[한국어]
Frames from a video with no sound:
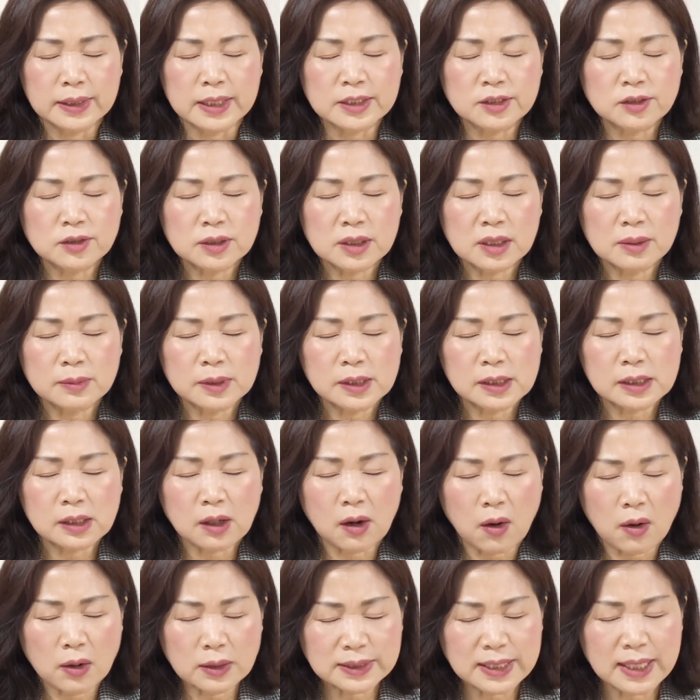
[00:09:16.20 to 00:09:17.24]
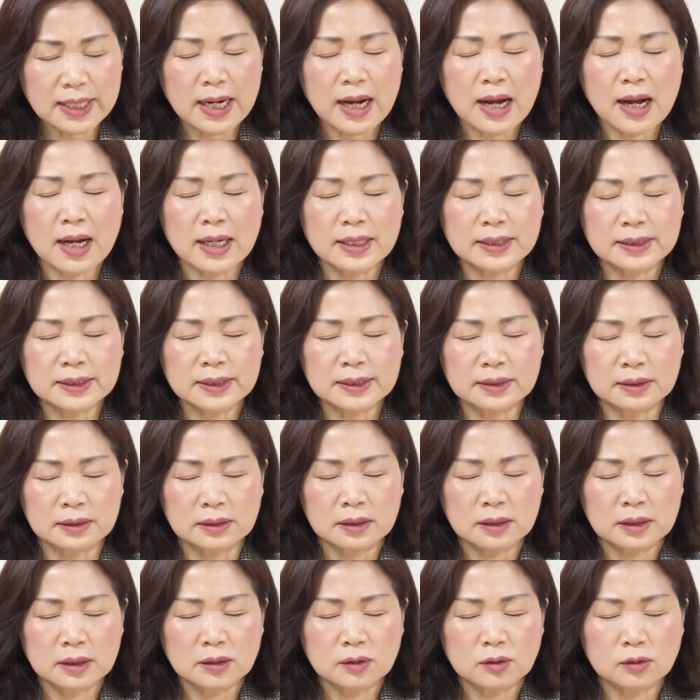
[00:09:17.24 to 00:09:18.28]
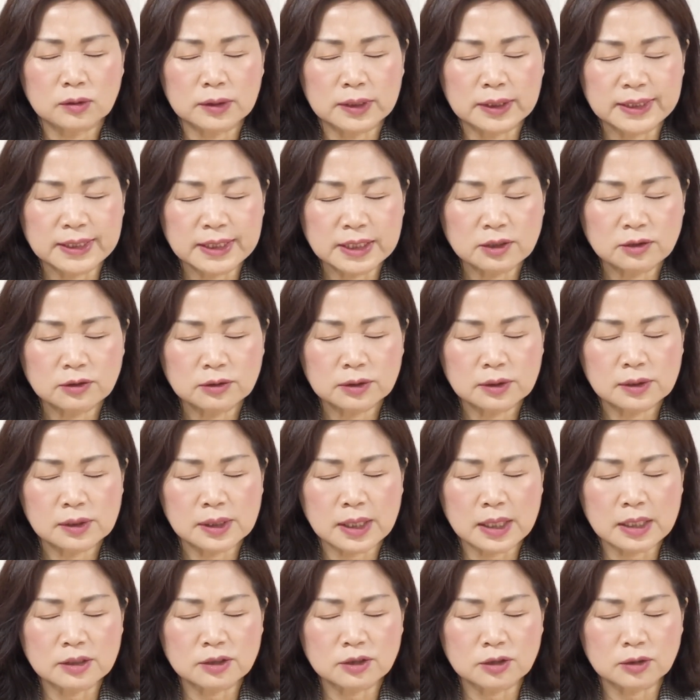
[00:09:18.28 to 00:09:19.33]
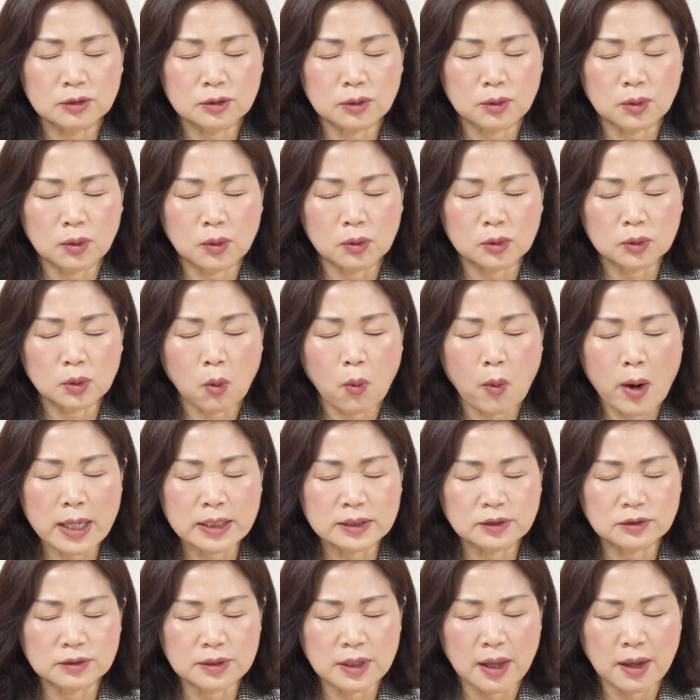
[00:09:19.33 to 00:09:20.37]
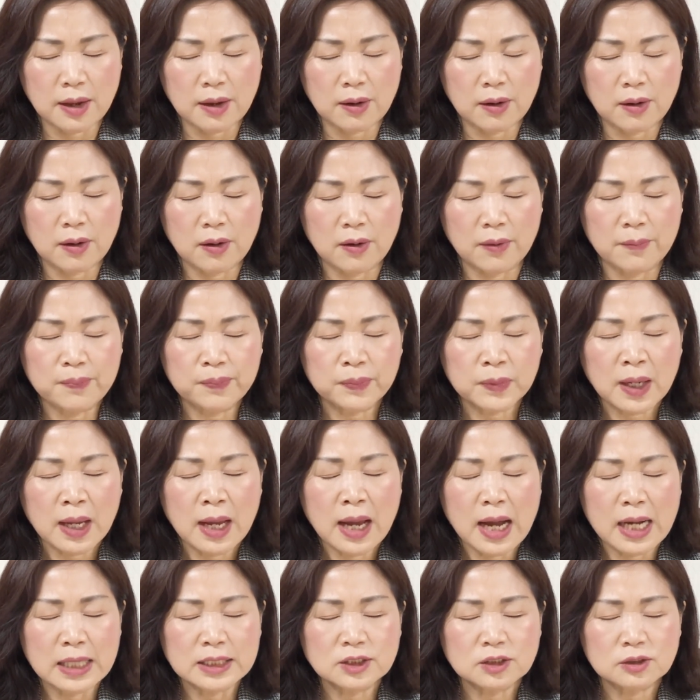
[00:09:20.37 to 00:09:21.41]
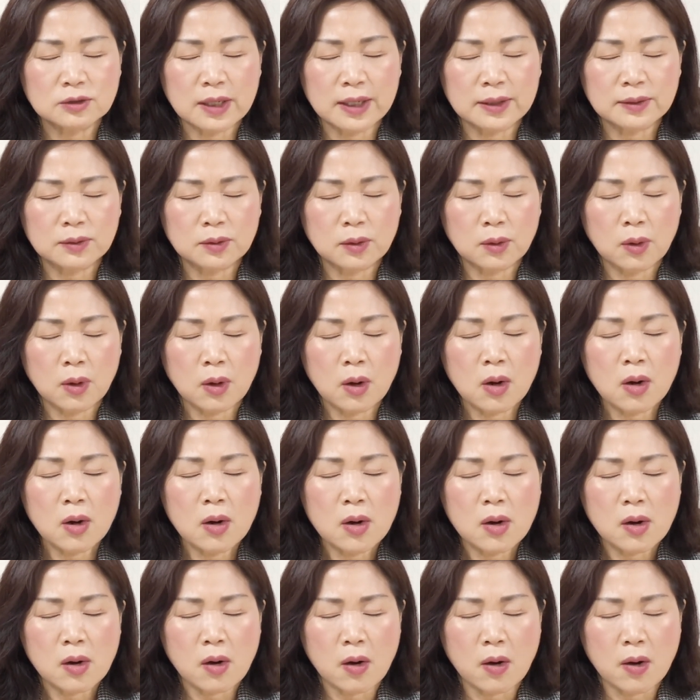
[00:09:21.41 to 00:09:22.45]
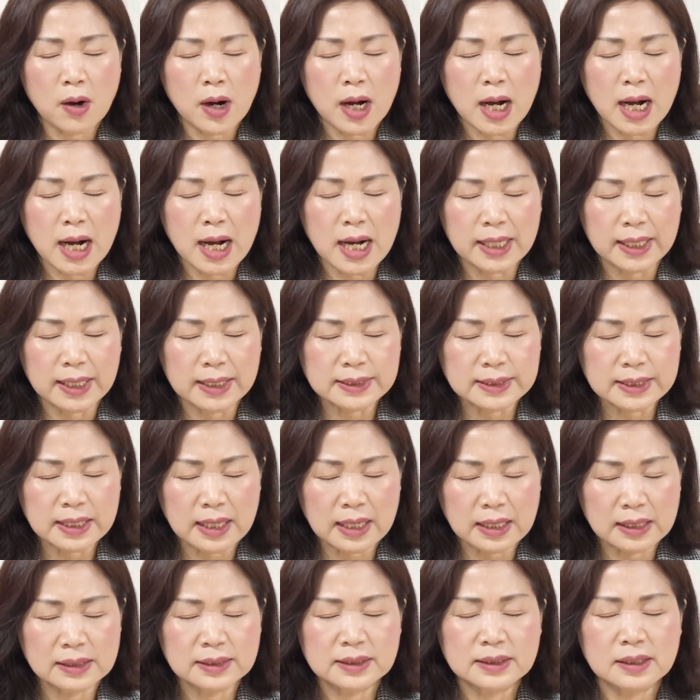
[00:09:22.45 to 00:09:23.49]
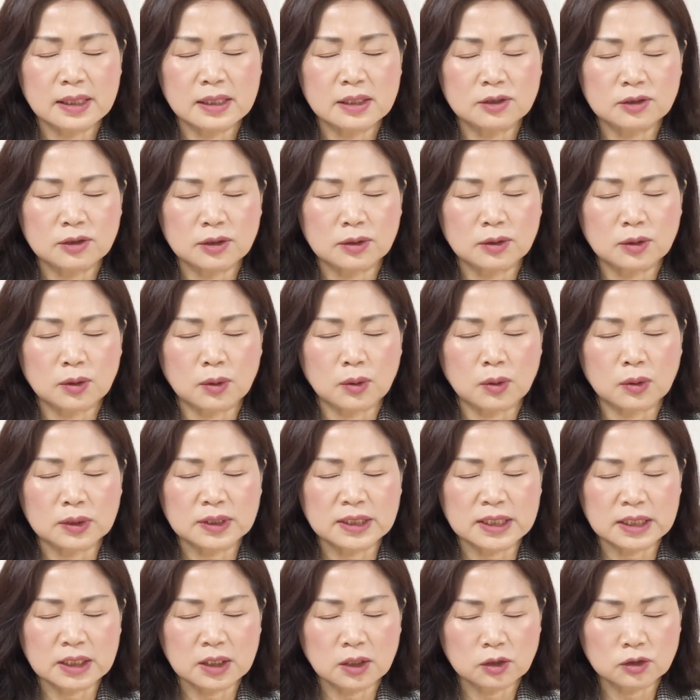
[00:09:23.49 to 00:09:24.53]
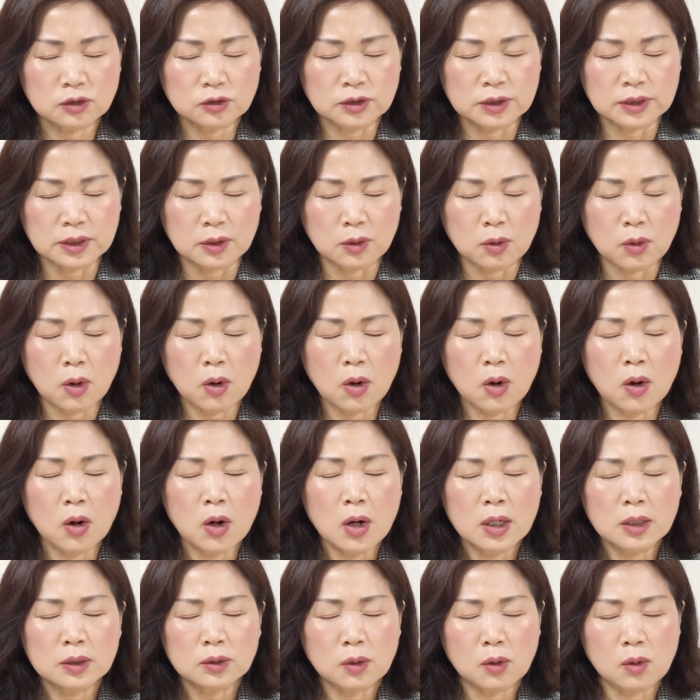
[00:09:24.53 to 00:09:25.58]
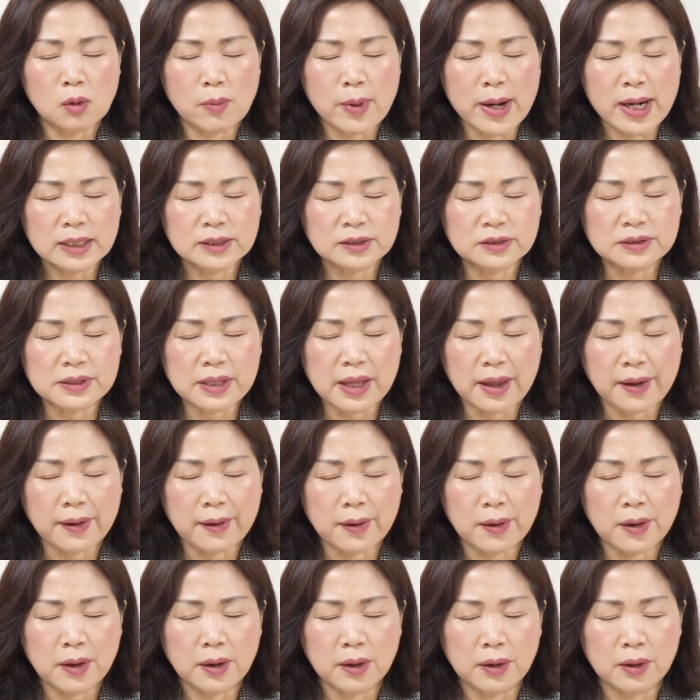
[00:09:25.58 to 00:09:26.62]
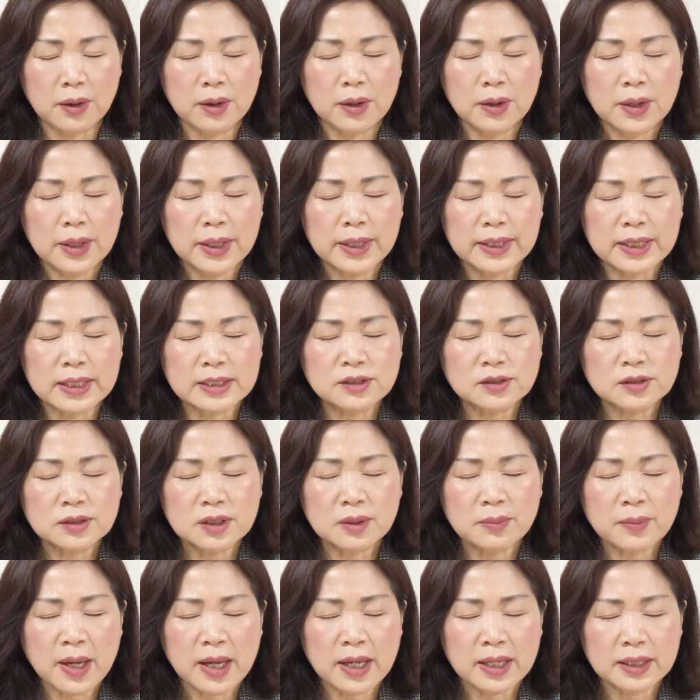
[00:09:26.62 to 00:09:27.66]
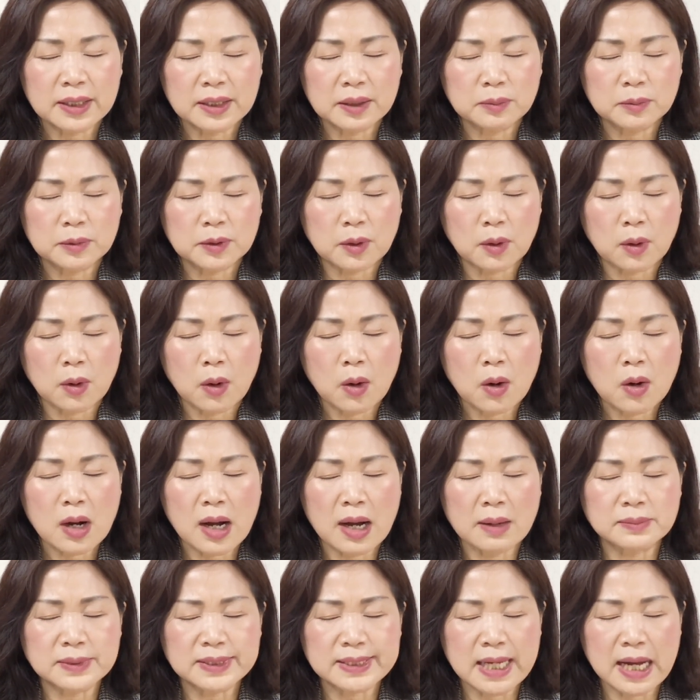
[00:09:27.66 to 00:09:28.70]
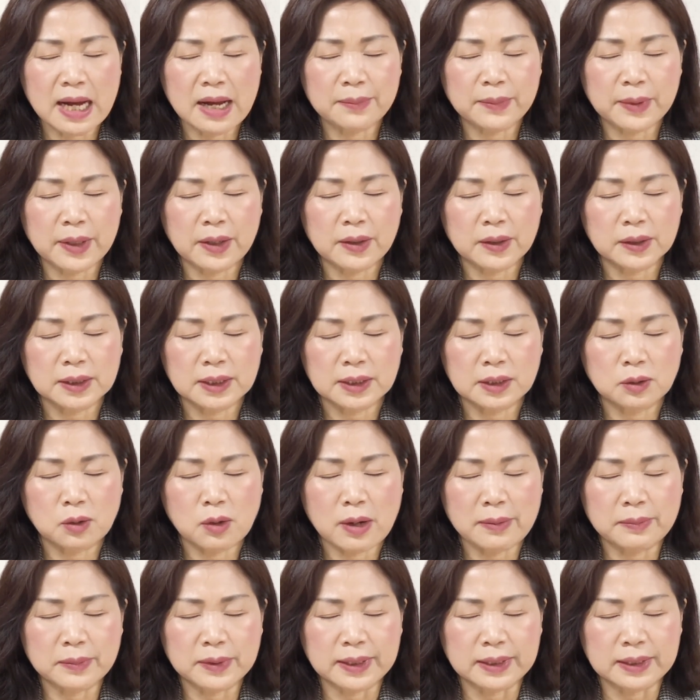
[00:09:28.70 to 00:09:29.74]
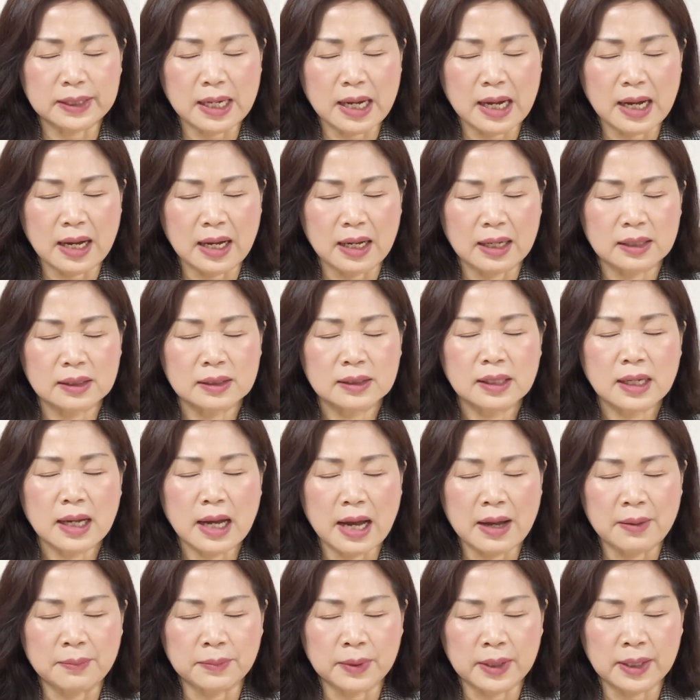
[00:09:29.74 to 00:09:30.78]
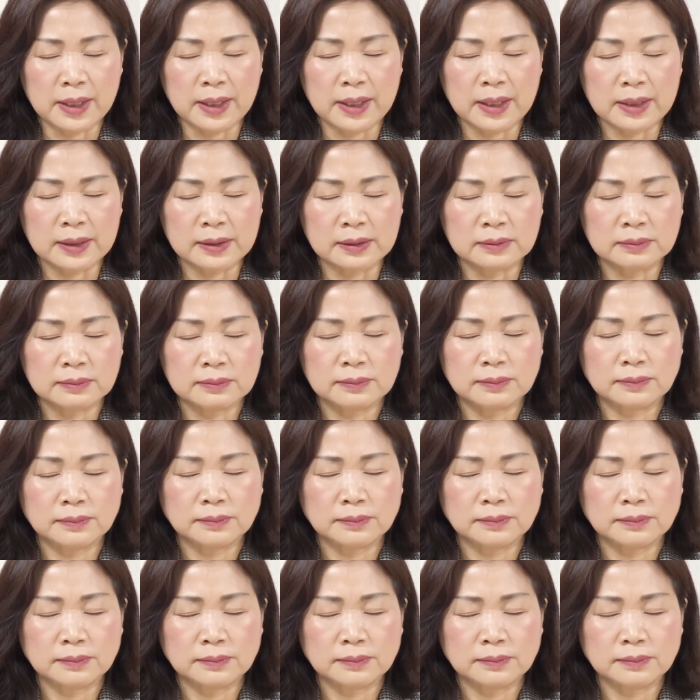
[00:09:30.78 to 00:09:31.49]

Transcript: 예수님을 더 사랑하는 우리 친구들 될 수 있도록 도와주세요. 한 주간도 건강하게 잘 지낼 수 있도록 지켜주시고 돌봐주세요. 예수님의 이름으로 감사하며 기도합니다. 아멘.